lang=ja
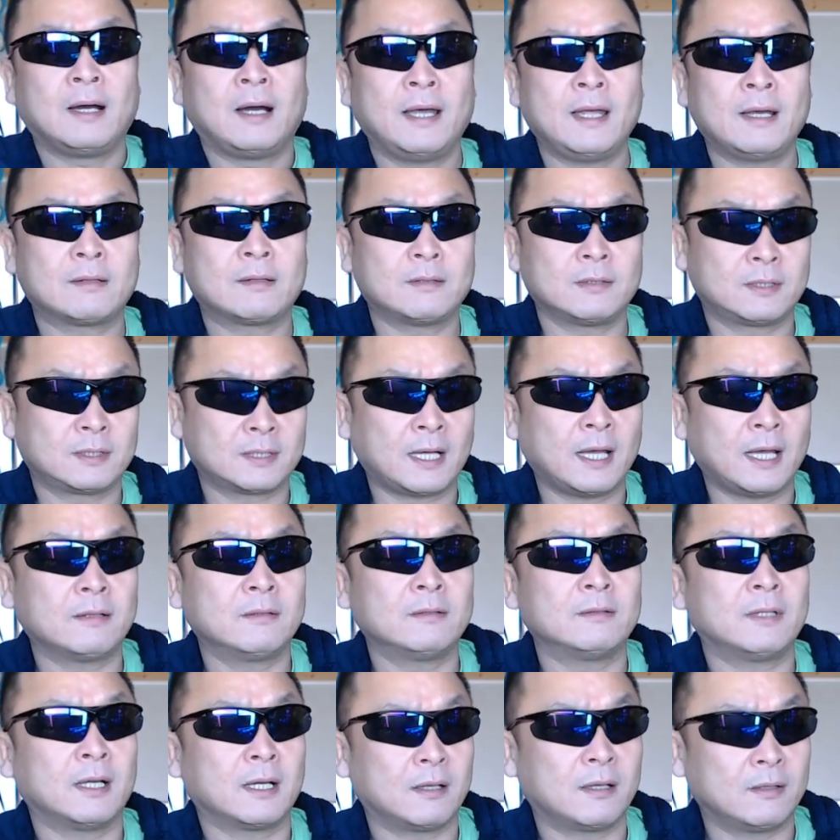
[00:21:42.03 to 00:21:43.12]
早く使え
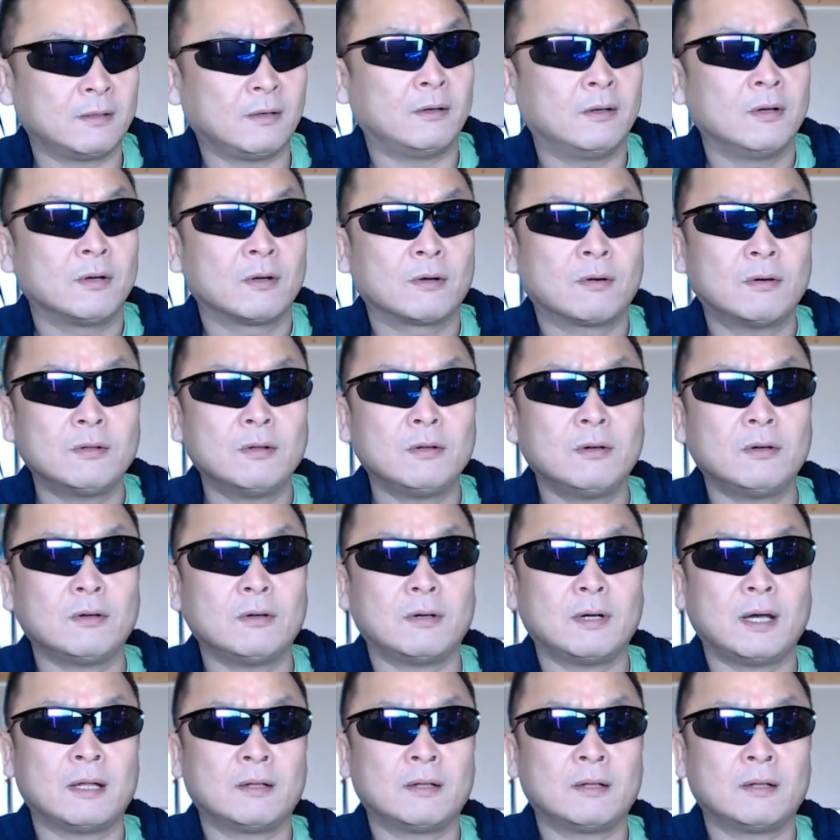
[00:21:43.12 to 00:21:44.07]
るんだけどこの